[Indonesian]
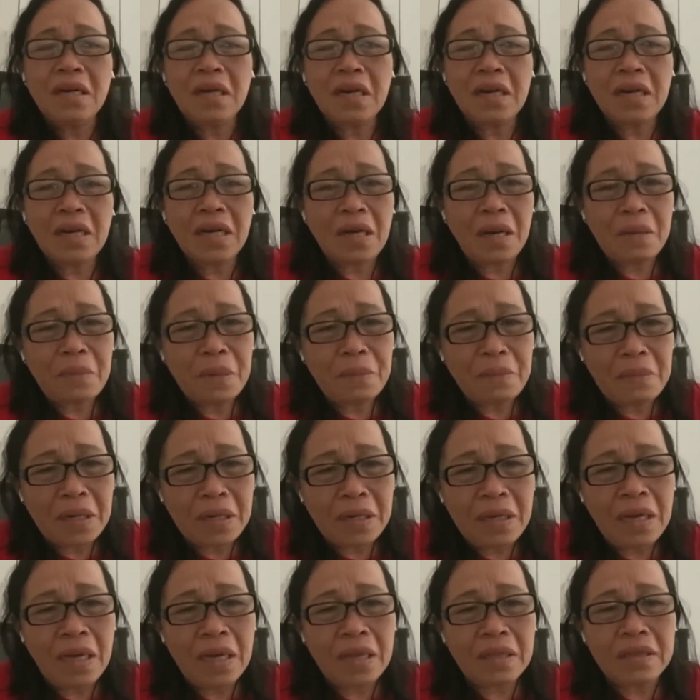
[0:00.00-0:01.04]
Kami
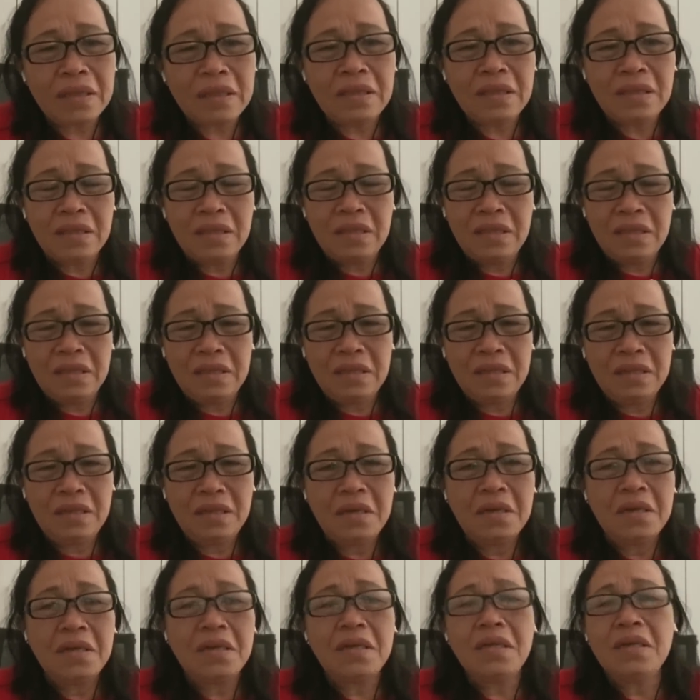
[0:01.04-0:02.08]
melihat
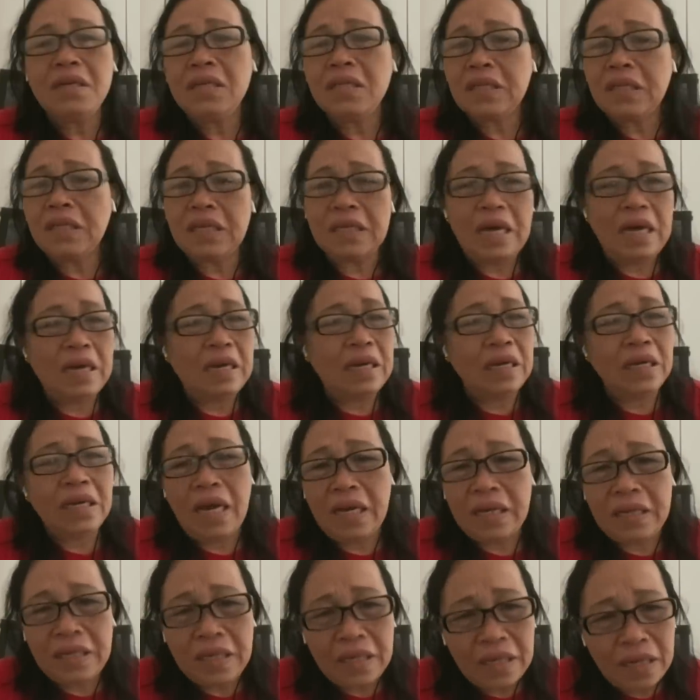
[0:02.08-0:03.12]
tidak ada
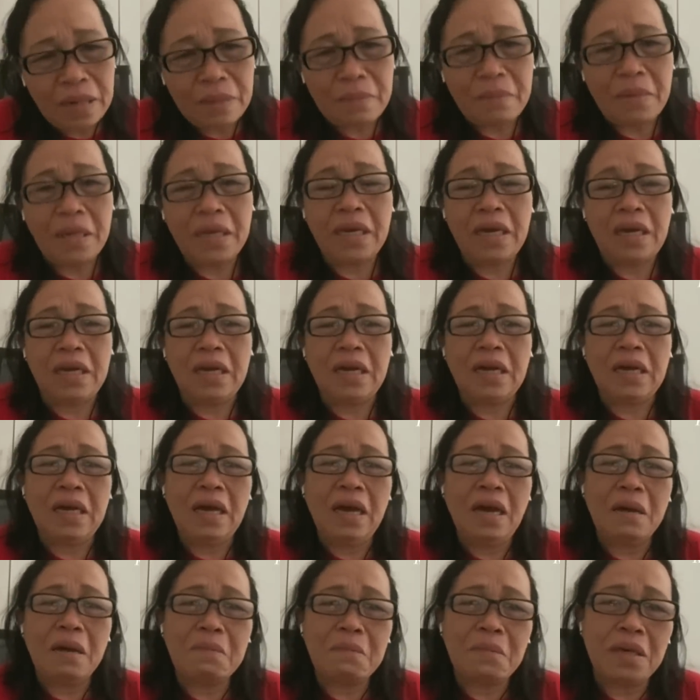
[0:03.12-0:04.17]
keadilan bagi anak
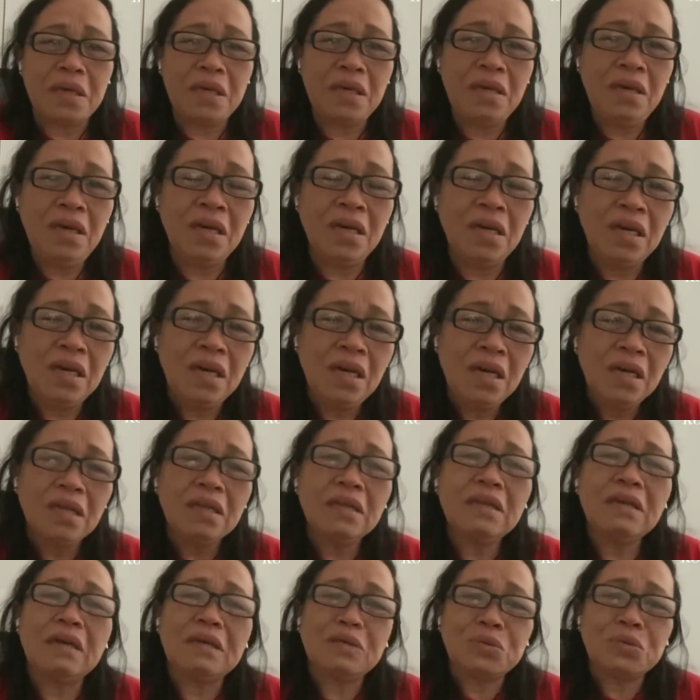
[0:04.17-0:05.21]
kami.
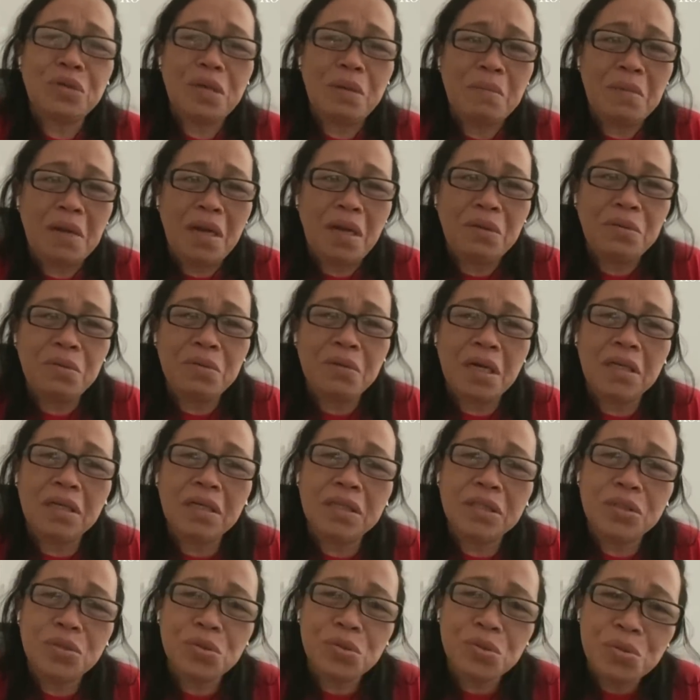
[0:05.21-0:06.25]
Dia sudah melakukan
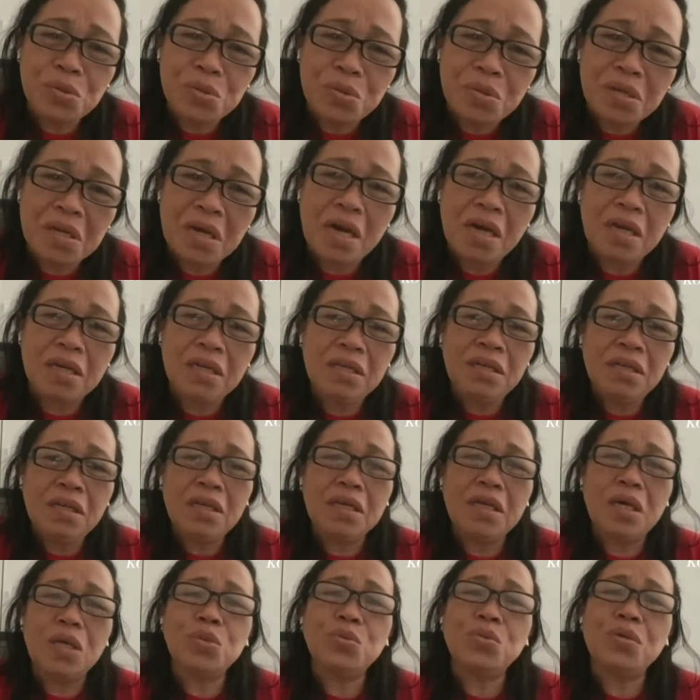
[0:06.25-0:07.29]
kejujuran,
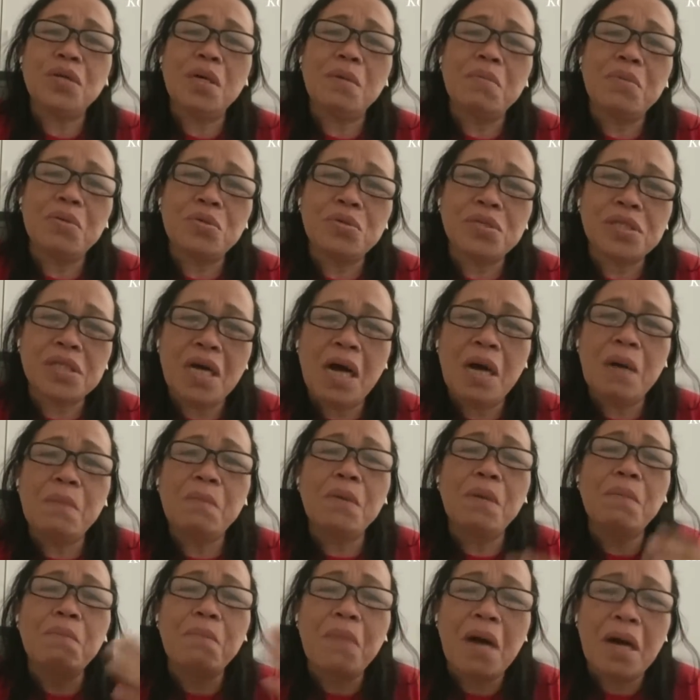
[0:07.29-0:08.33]
dia sudah berusaha
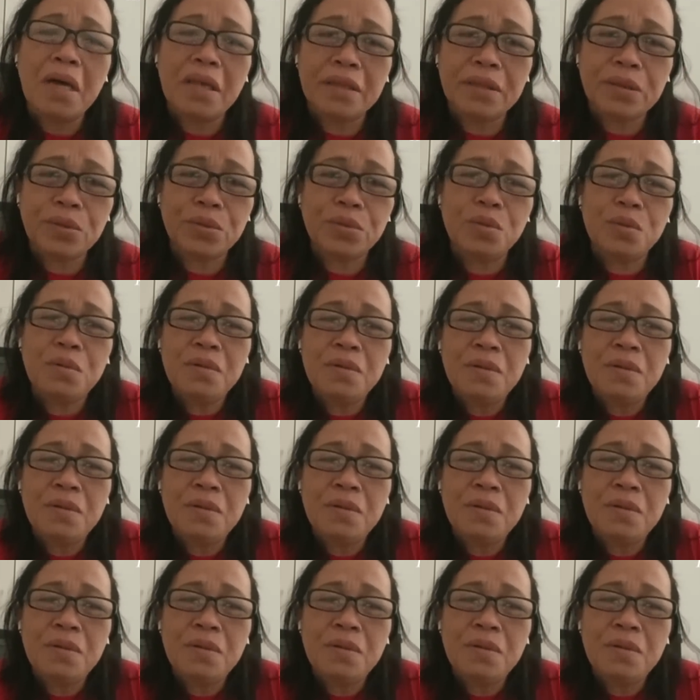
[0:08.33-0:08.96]
membantu